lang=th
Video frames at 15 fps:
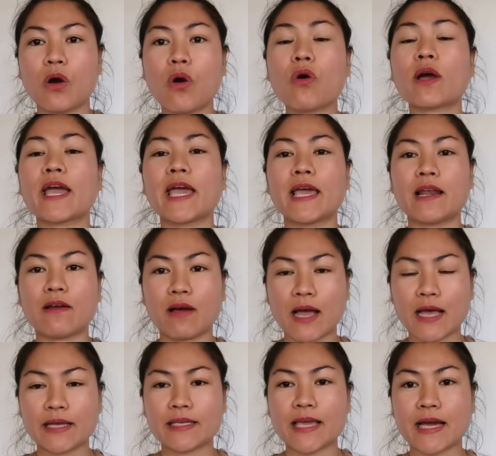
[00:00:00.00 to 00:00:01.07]
โอเคแล้วค่ะ
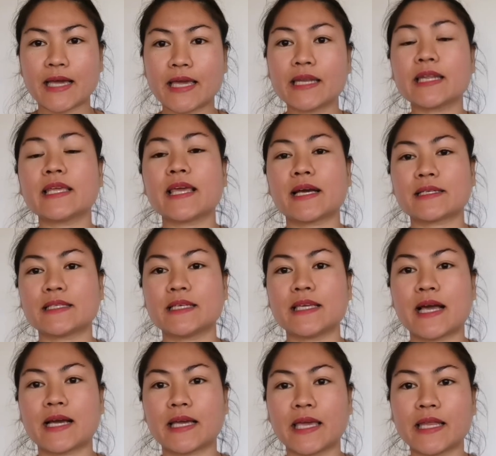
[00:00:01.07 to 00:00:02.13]
อยากกินอีหยังที่อ
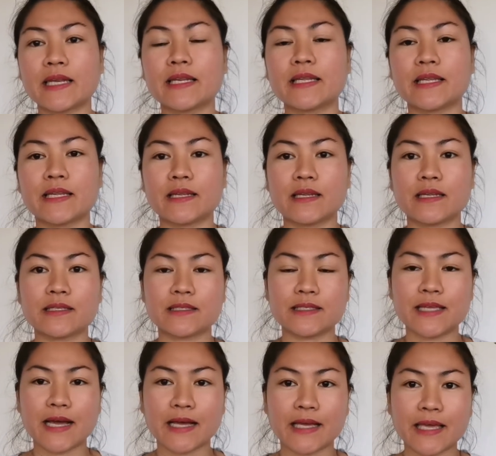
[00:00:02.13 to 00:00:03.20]
ยากกินอ
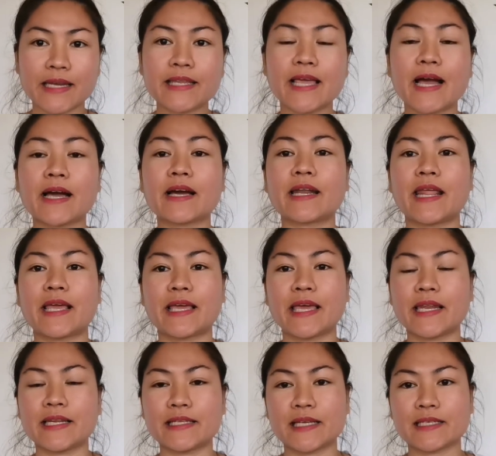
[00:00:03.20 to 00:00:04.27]
ยากกินยังก็ได้กิ
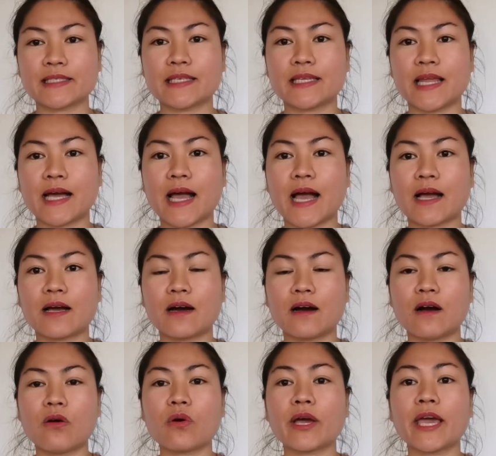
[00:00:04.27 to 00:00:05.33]
นจากสีนะคะก็
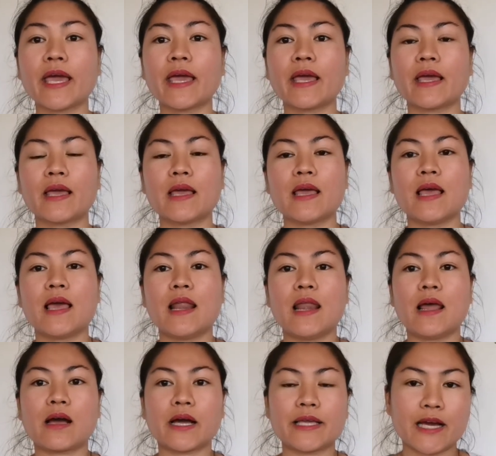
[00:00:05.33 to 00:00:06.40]
โอเค
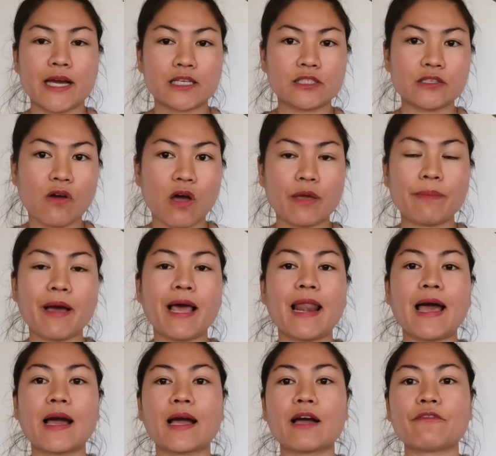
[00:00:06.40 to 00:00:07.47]
แล้อยากซอย้า
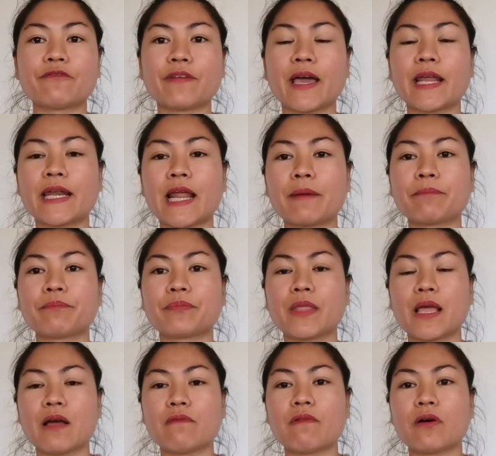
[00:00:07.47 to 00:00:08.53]
ระกาแฟนั่ม
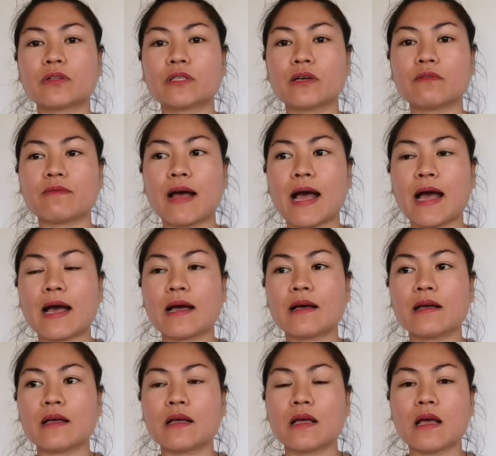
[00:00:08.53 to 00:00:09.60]
บอกถึงว่า
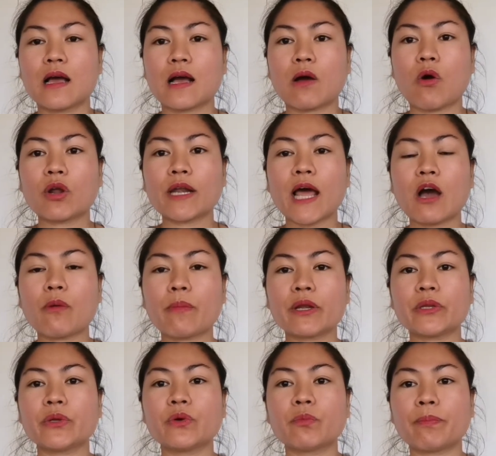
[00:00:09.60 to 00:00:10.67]
คนเฮามัน
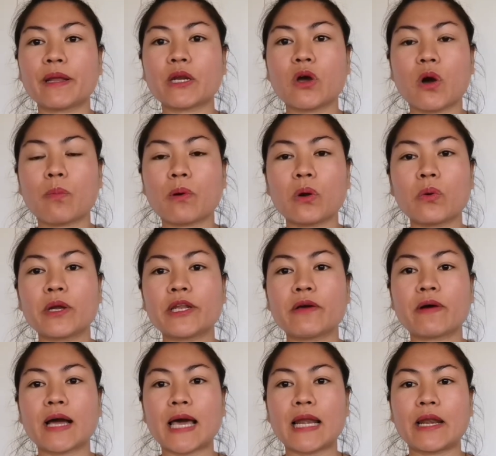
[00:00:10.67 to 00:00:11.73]
อยู่เป็นครอบครัวเดียว
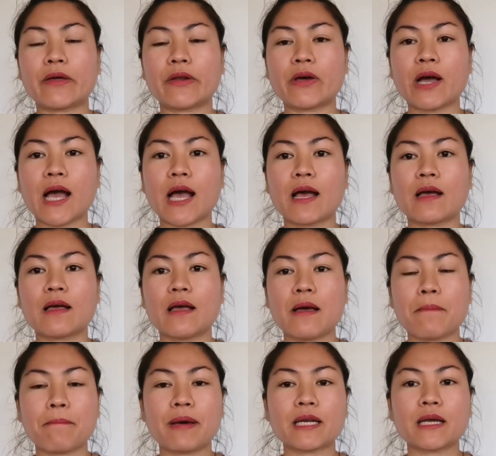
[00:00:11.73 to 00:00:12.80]
กันแล้วเนาะค่ะ
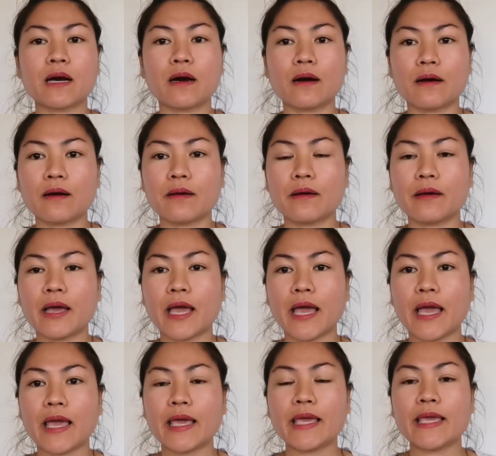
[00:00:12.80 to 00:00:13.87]
มันก็
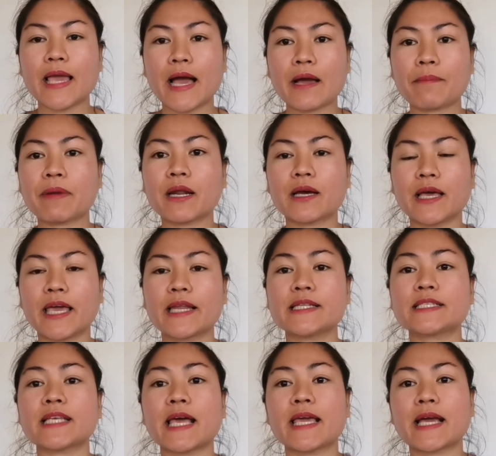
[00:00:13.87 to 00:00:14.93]
อียังมันก็เห็น
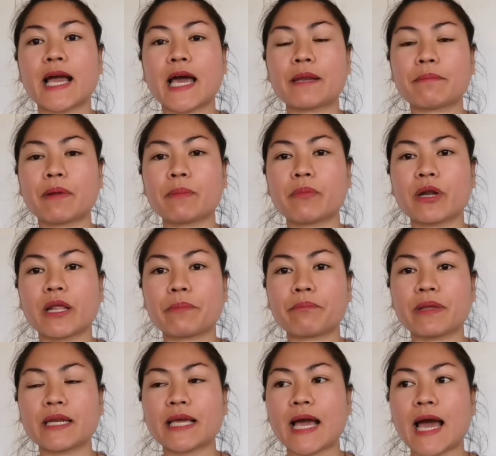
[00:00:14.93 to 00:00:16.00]
ใจกันมันบ่ได้
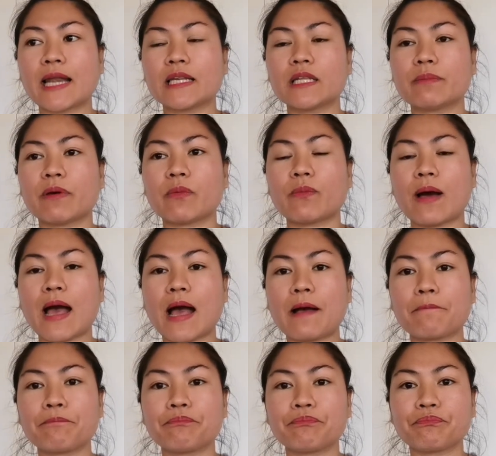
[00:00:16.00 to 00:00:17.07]
เป็นการที่แบบว่า
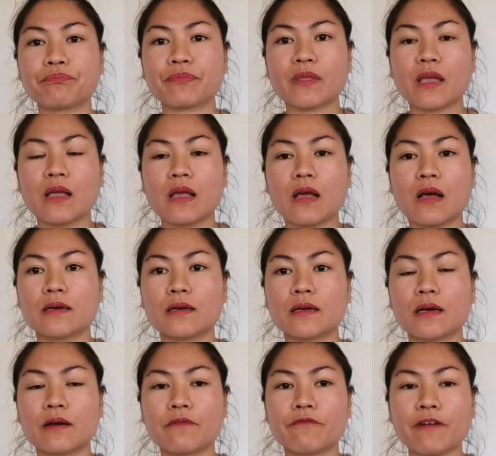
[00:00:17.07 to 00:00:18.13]

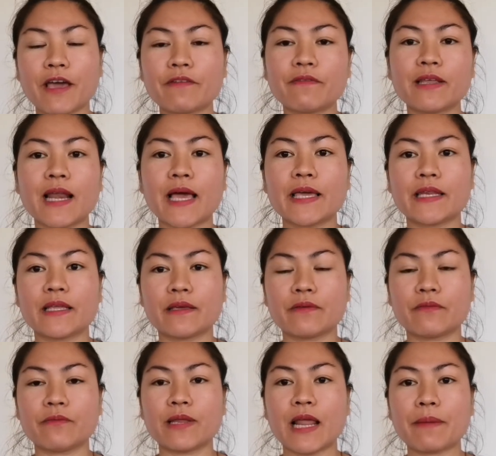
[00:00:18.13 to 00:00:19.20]
แฟนวิไลนี่
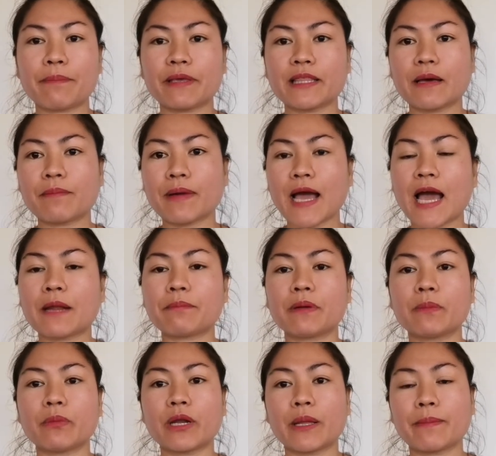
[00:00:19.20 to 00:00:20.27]
วิไลไปทำงานเพิ่
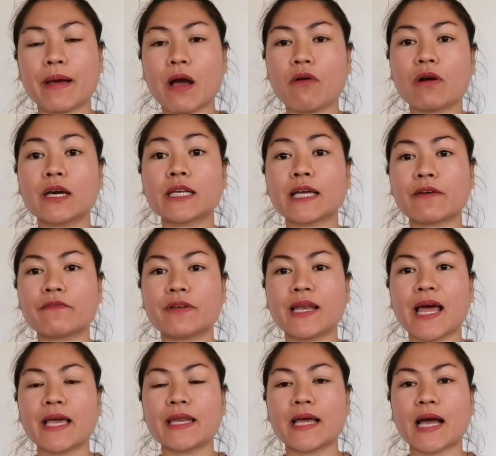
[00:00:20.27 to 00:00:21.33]
นบ่ได้มาเอาเงินกับวิ
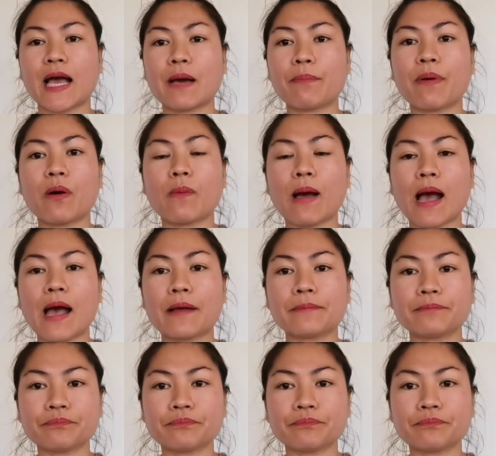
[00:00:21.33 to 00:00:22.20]
ไลนะคะเพราะว่า